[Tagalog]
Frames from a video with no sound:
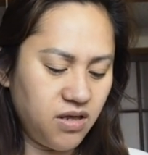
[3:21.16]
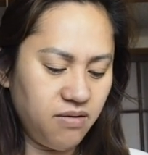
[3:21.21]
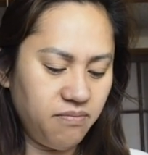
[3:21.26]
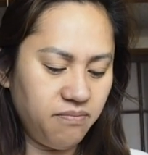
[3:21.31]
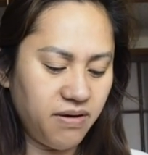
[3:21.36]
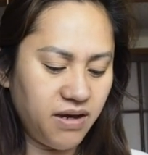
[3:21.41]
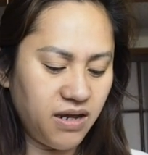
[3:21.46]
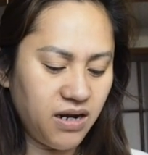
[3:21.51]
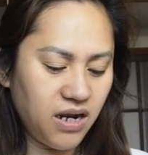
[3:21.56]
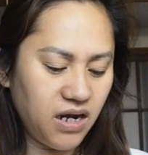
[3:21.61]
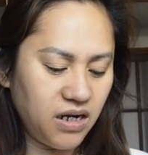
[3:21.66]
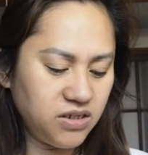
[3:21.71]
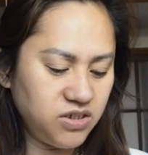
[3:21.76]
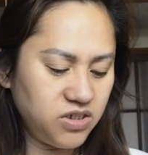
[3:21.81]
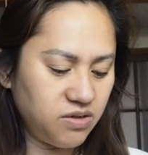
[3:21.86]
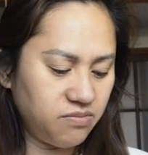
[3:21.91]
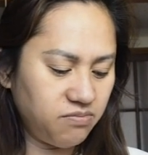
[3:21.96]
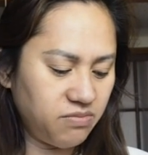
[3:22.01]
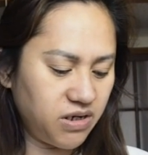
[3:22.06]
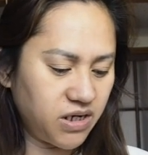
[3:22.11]
Para lang
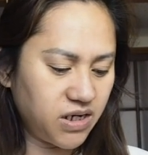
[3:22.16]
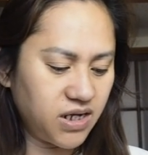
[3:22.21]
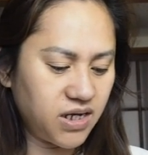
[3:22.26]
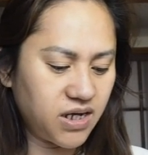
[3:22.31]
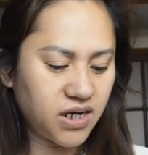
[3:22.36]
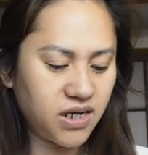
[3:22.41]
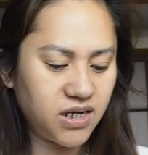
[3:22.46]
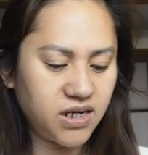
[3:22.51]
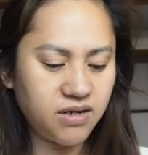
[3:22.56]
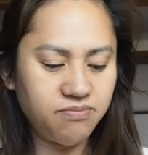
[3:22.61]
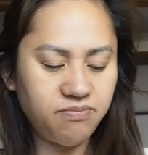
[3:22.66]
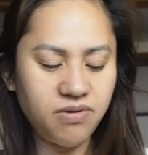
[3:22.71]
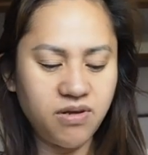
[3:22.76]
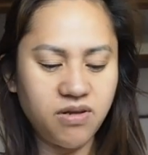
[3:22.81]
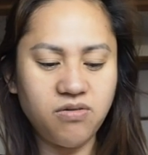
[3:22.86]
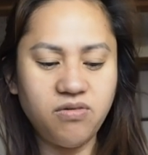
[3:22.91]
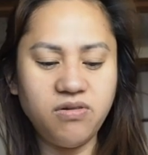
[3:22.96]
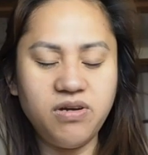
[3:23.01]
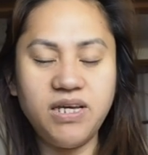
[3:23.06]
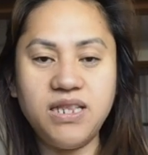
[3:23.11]
siya margarine,
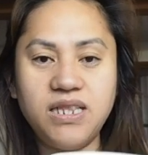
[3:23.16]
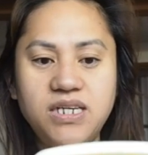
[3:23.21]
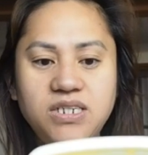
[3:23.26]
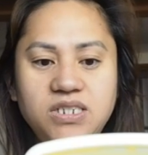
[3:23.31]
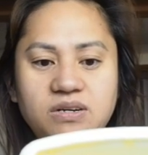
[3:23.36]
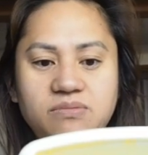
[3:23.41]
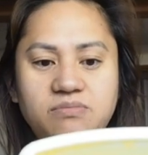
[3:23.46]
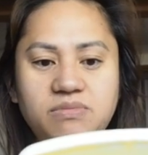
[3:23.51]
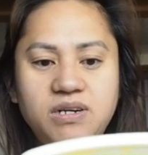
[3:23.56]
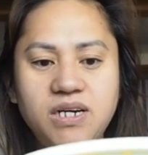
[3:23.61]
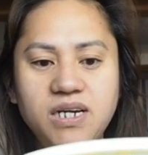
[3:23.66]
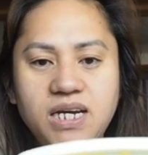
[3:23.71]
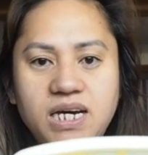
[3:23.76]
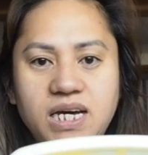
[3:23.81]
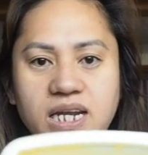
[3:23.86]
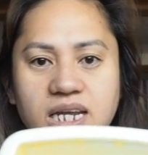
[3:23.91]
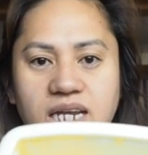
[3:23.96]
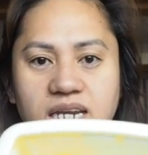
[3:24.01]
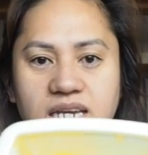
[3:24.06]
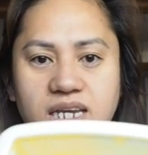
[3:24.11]
pero hindi siya
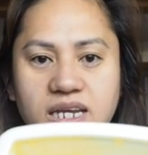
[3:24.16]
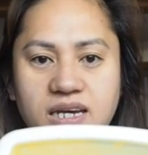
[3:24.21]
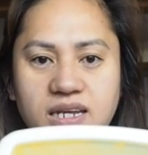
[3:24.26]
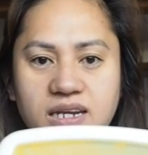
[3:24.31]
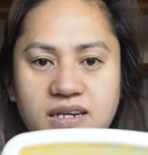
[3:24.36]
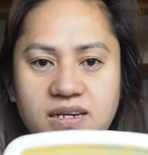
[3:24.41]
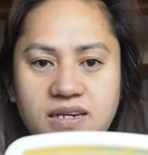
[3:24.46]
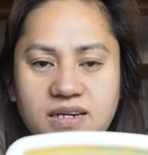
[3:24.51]
margarine, yan.